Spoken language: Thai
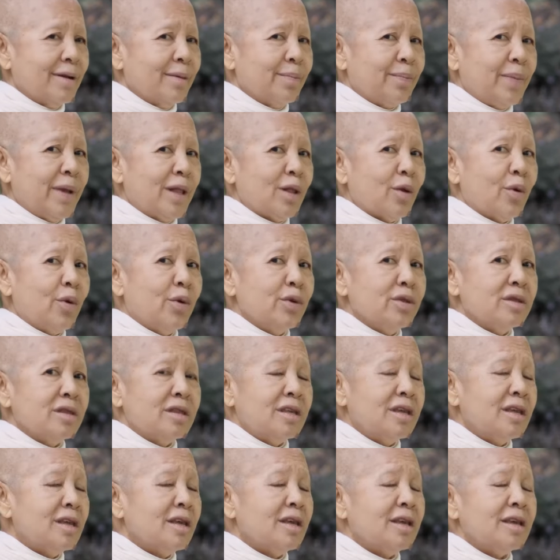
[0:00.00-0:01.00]
เป็นคน
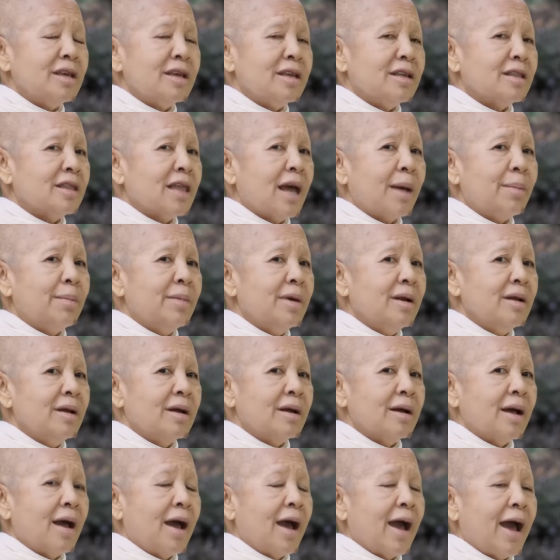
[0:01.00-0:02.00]
ที่ทำเรื่อ
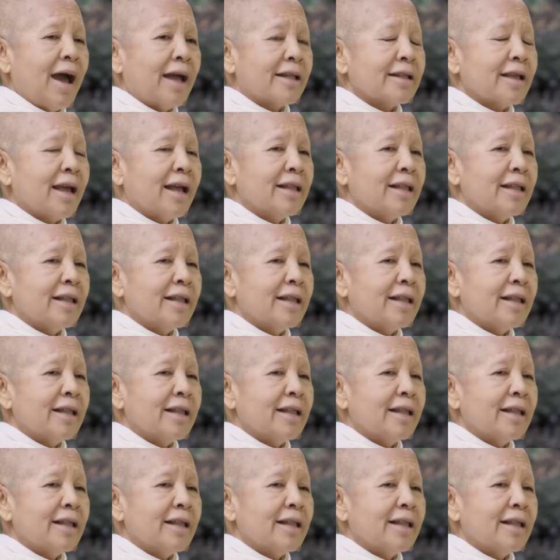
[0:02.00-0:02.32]
งอาหาร